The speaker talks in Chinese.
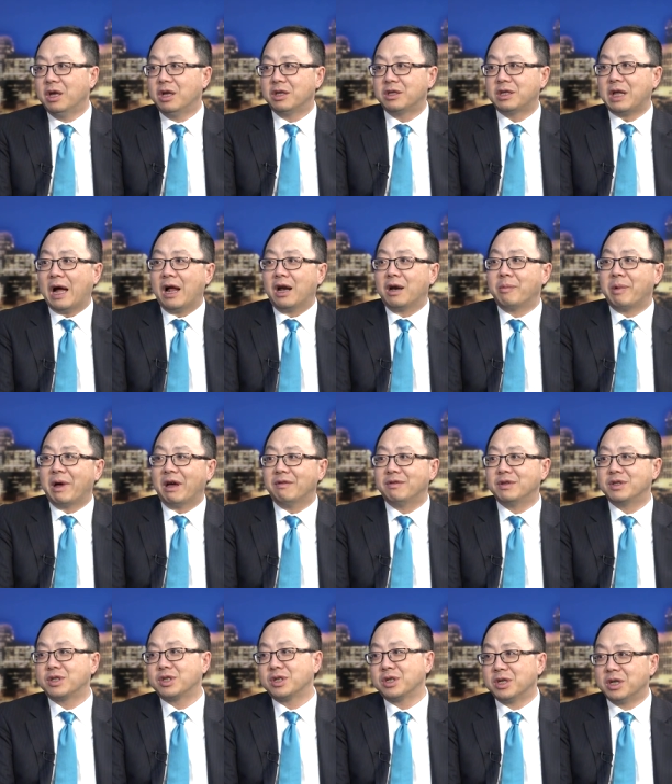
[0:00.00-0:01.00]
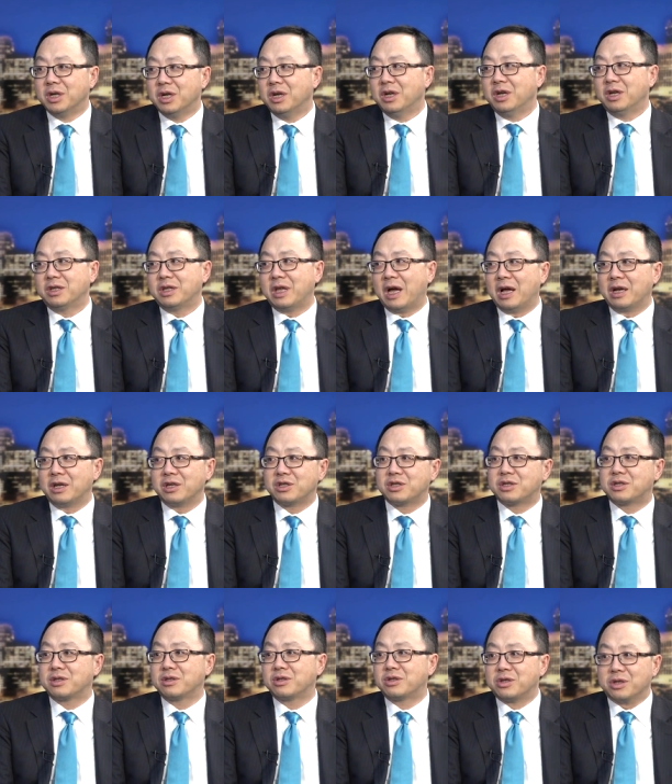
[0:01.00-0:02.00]
打了百分之打了
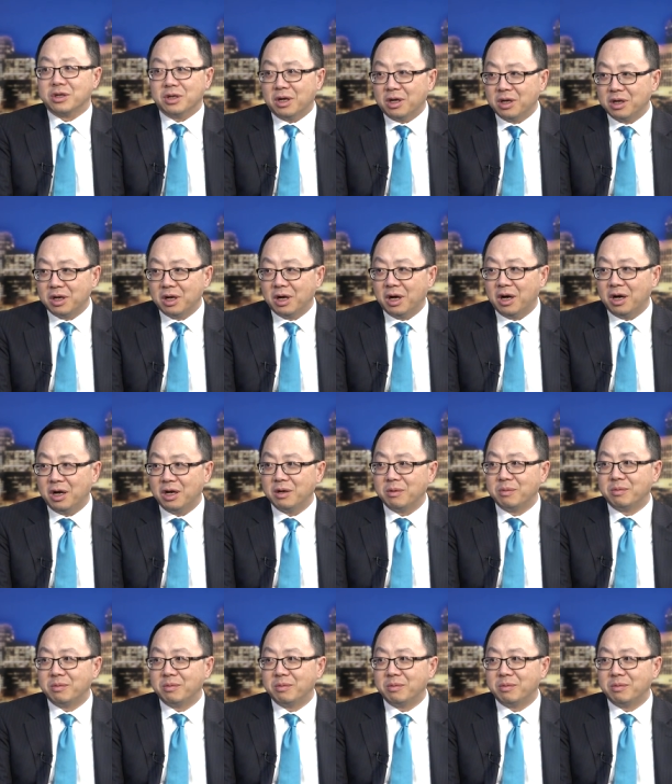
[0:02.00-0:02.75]
十折啊